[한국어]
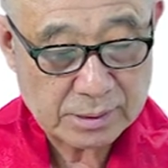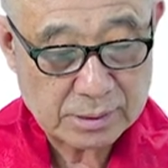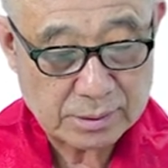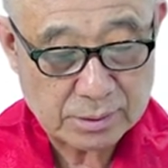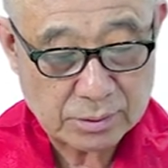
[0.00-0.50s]

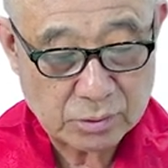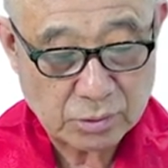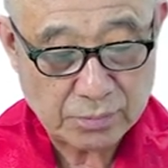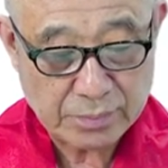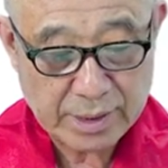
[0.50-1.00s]
on the
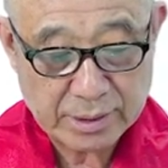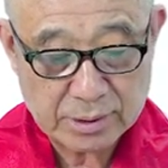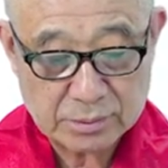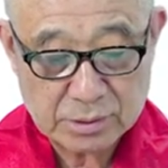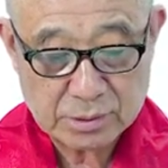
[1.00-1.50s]
domain
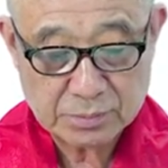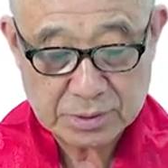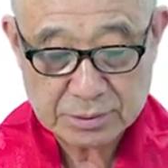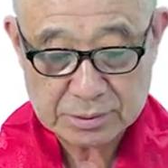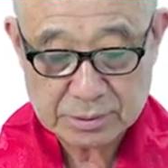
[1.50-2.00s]
of
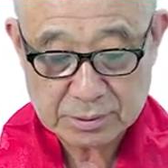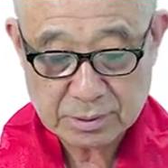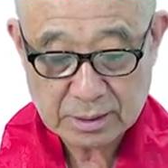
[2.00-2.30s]
experience,